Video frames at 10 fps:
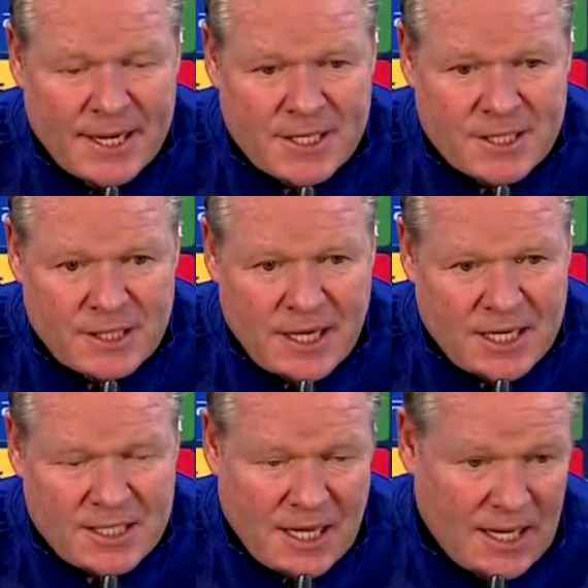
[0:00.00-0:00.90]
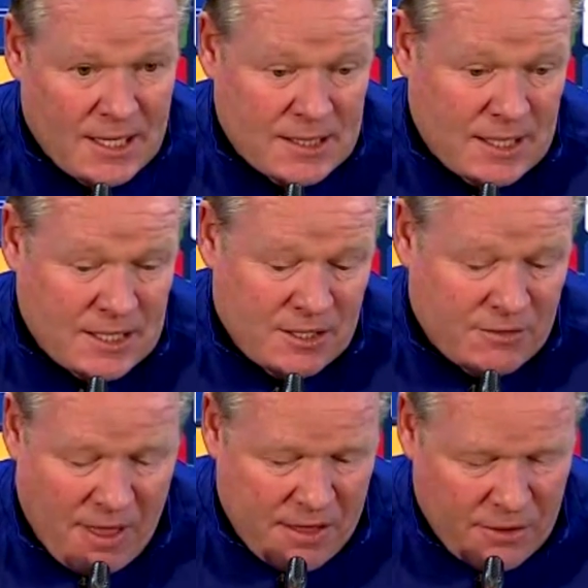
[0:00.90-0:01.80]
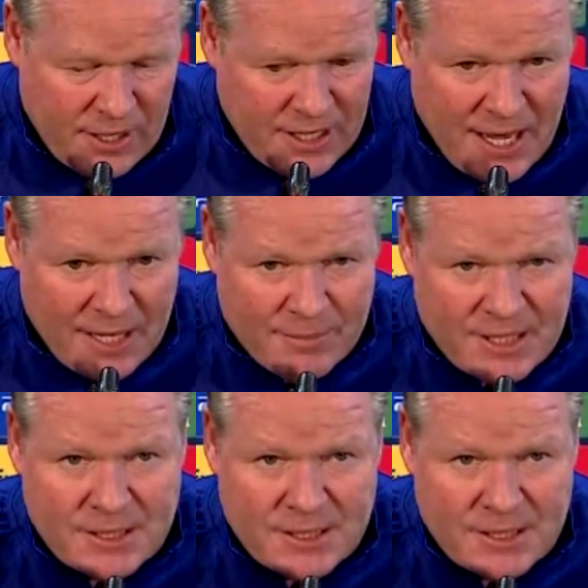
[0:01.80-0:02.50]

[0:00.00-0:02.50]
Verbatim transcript: este, esta, situación y nada